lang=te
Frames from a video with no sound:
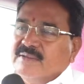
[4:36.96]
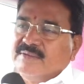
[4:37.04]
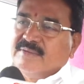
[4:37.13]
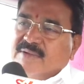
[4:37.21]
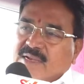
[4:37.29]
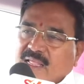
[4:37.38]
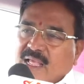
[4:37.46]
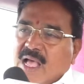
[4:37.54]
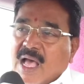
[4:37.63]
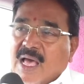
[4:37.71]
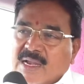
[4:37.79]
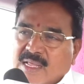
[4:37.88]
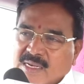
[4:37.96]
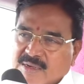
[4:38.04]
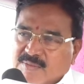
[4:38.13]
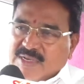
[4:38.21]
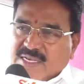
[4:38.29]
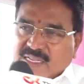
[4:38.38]
ఇవాళ
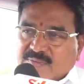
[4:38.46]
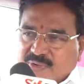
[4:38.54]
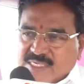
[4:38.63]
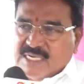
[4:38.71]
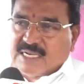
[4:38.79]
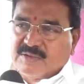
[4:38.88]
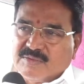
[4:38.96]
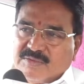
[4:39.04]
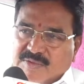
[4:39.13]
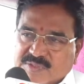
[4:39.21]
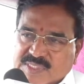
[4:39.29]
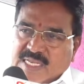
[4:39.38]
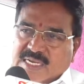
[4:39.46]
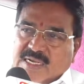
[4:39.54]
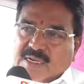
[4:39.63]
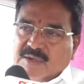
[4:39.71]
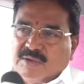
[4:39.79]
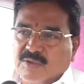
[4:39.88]
ఆహారహారం అని ప్రజలకు వ్యవసాయ
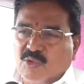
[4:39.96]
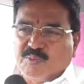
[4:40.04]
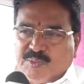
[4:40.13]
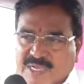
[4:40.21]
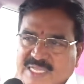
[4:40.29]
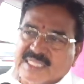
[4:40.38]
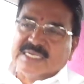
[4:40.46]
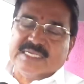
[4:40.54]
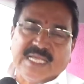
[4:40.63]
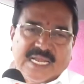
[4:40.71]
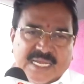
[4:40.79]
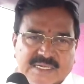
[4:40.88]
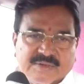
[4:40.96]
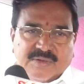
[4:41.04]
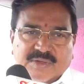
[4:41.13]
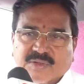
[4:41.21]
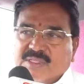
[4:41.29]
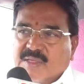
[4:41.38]
రంగంలో గొప్పగా ఏదైనా
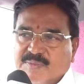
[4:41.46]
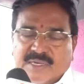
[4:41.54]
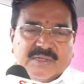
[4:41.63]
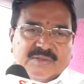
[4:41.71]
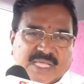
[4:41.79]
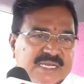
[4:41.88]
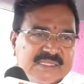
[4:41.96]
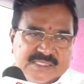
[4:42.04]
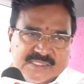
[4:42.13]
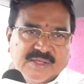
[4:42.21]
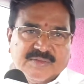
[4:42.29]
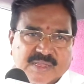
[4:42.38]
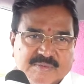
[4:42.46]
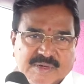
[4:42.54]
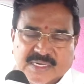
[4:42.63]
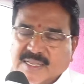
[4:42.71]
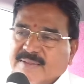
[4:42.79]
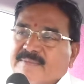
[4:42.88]
చేయాలనేటువంటి ఒక తపనకు దారితీస్తూ
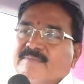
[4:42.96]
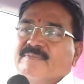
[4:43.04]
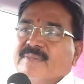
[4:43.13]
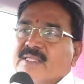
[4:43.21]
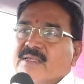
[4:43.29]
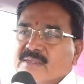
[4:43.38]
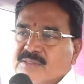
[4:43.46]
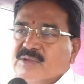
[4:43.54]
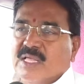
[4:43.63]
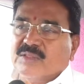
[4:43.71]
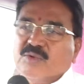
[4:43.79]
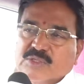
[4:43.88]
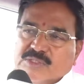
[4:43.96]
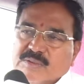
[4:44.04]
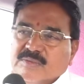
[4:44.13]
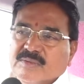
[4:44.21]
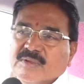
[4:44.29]
ఉందన్నమాట సో అందుకోసం